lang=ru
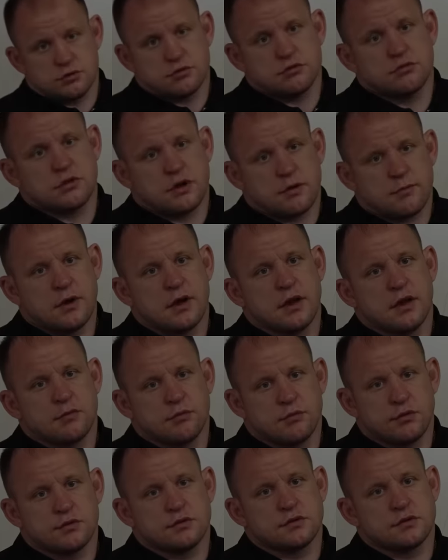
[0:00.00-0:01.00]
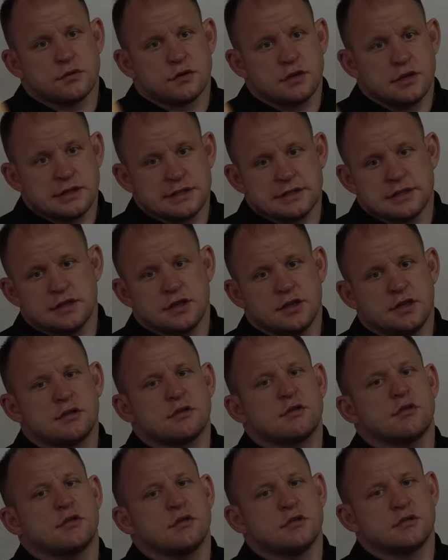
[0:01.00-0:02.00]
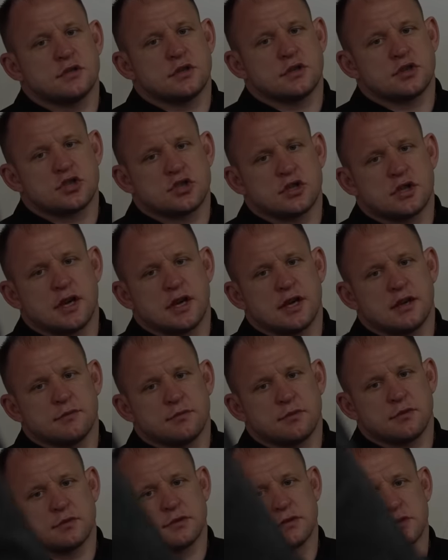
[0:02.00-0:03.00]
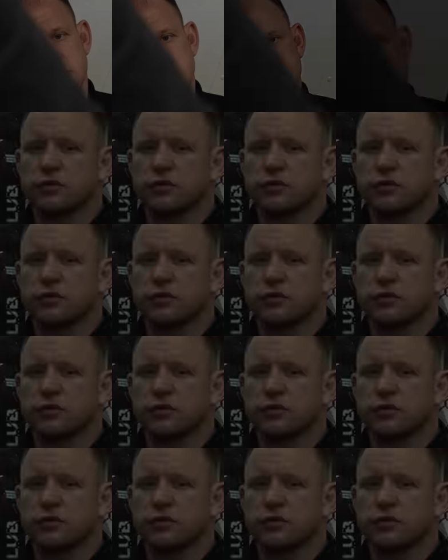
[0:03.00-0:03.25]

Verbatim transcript: есть, ну, нормально будет все. А если нет, то оно тебя сжигает просто.